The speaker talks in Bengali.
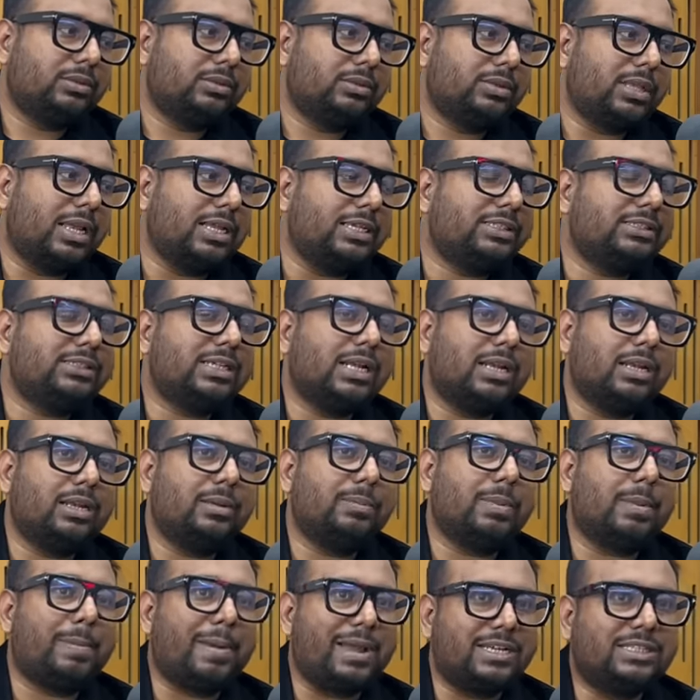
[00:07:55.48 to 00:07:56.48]
তেইশ সালের
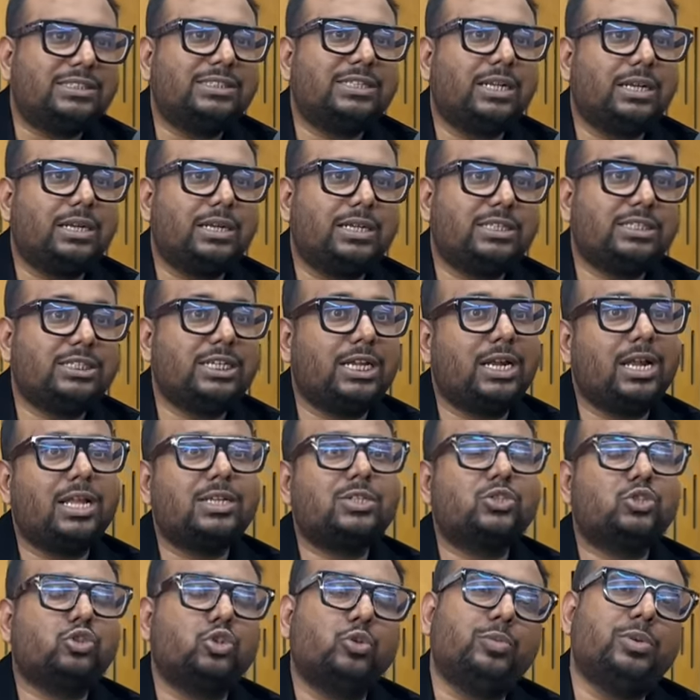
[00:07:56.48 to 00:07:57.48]
বা বাইশ সালের সেরা
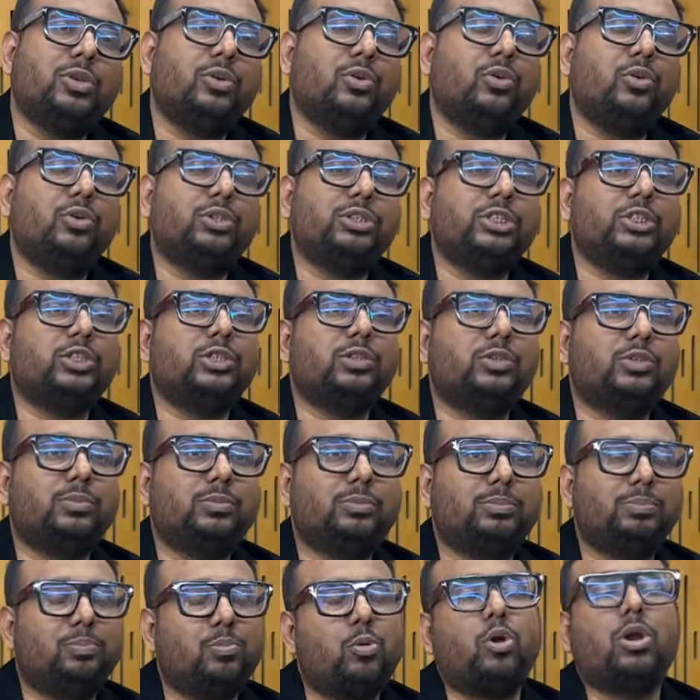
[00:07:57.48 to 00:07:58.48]
ছবি হলো যে
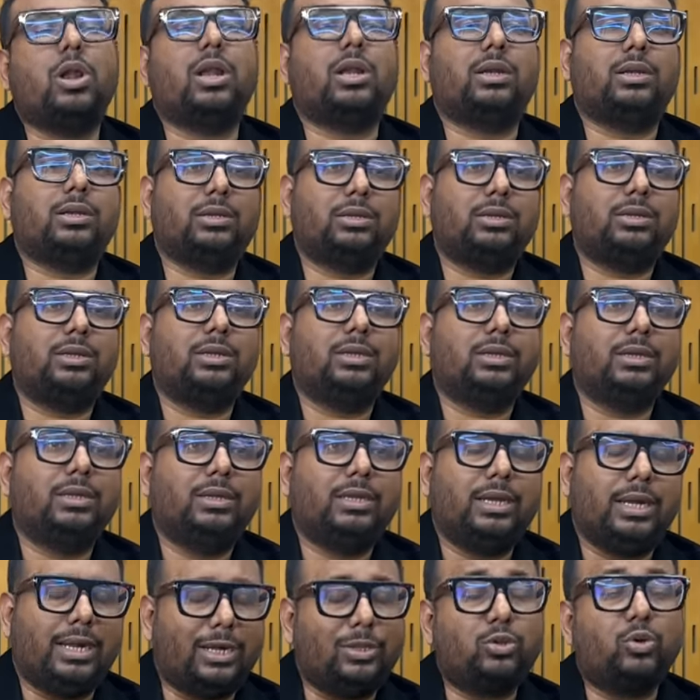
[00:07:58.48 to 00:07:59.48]
পড়ান
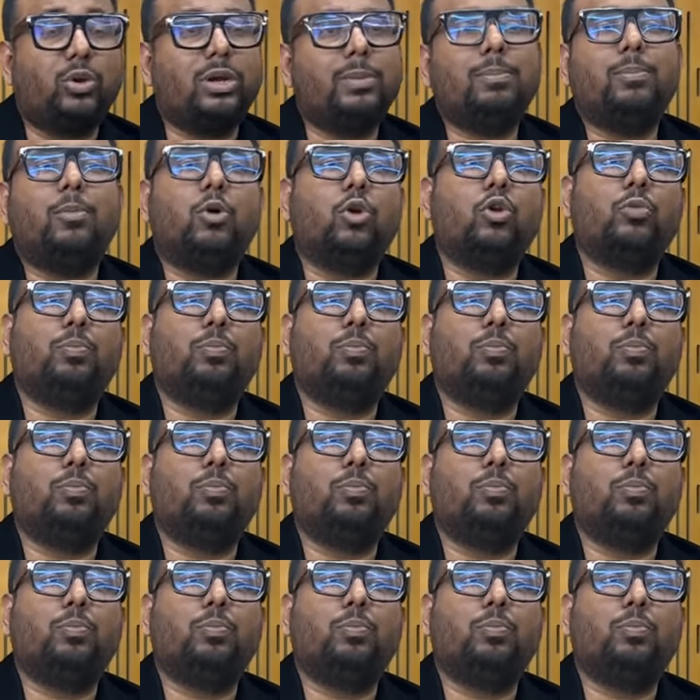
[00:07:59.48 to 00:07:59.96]
এটা তো অনেক বড়